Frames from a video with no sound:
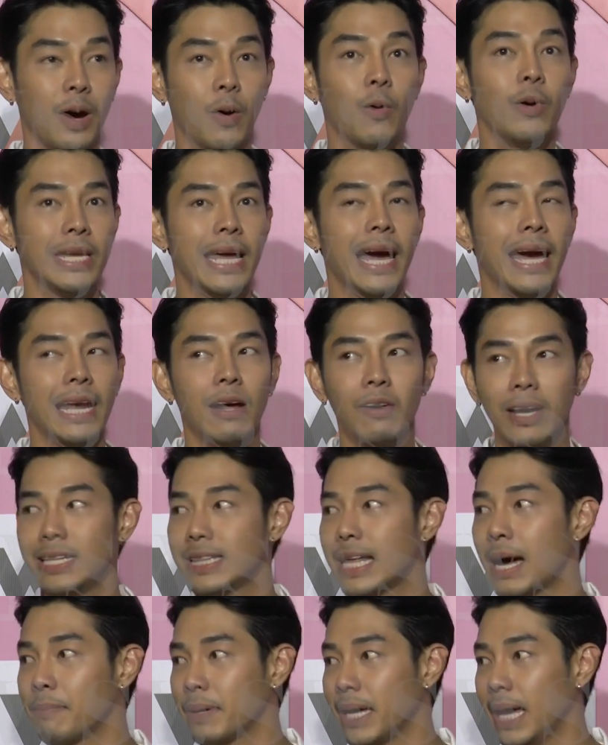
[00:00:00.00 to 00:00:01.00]
คุณอยากให้เราเล่
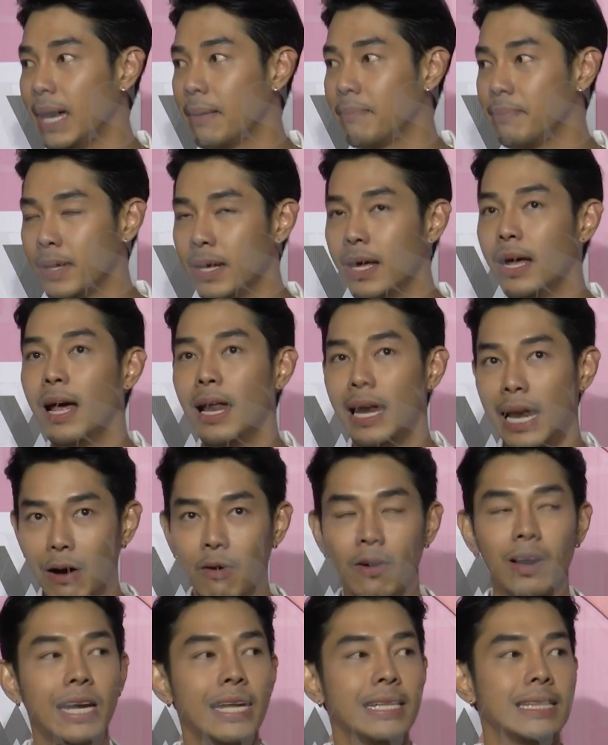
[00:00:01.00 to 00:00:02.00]
นตามเกม
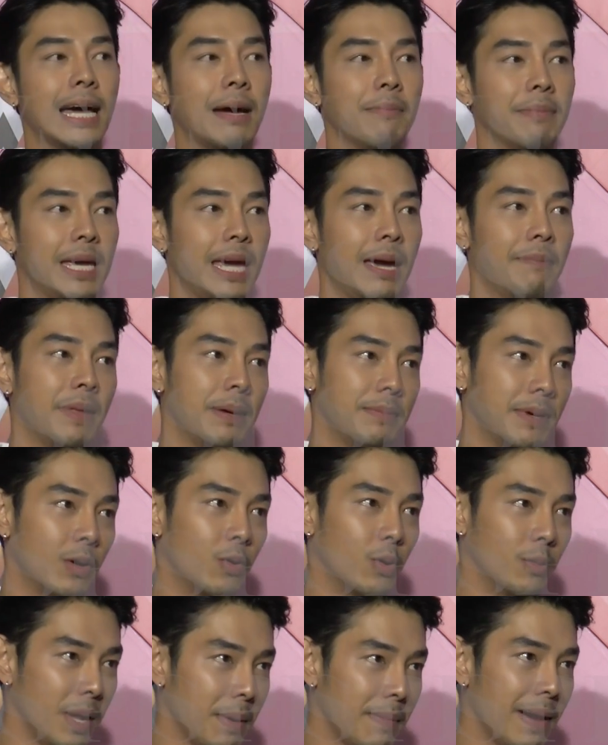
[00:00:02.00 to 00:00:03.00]
เราก็เล่นตามเกม ในเมื่อ
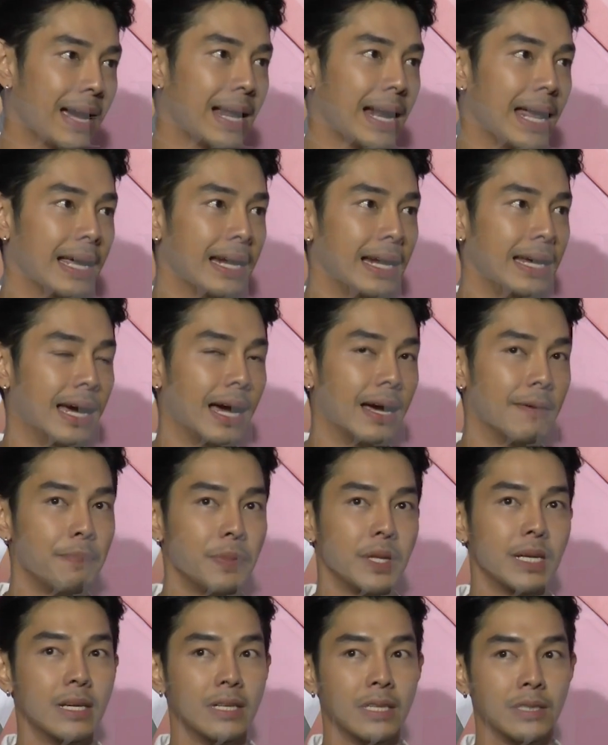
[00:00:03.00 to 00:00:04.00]
คุณไม่มาไกลเกลี่ย
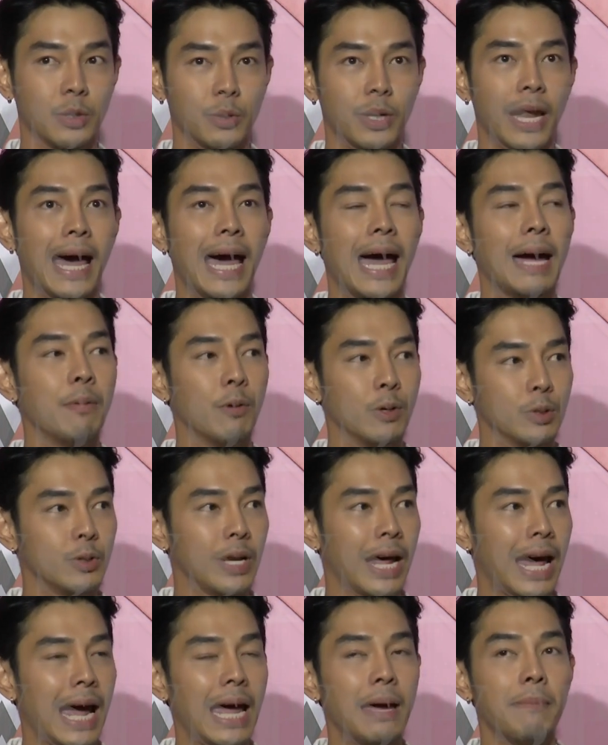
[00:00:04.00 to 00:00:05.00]
สุดท้ายผล
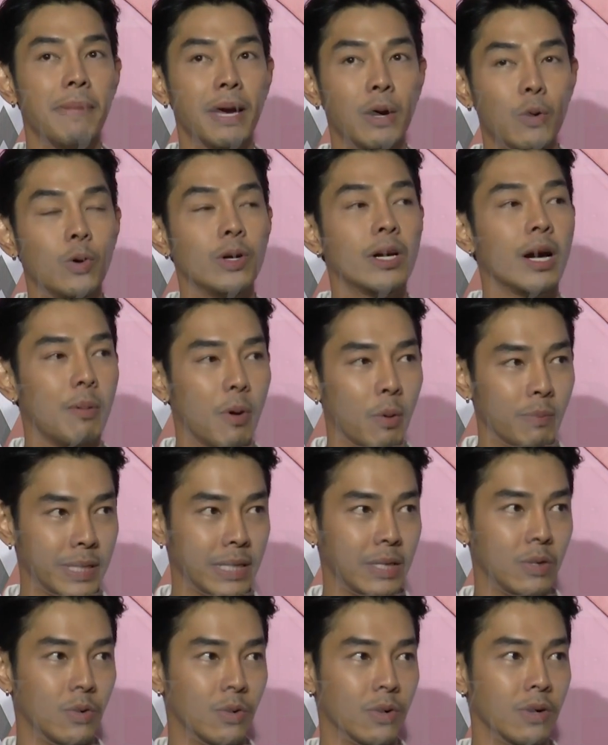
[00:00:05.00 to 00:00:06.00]
สุดท้าย ไม่คุณก็ผม
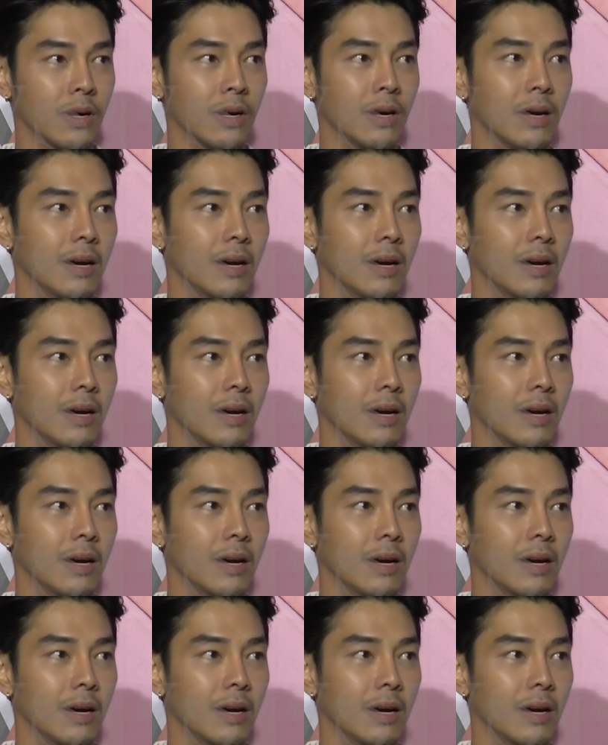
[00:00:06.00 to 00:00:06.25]
ติดคุก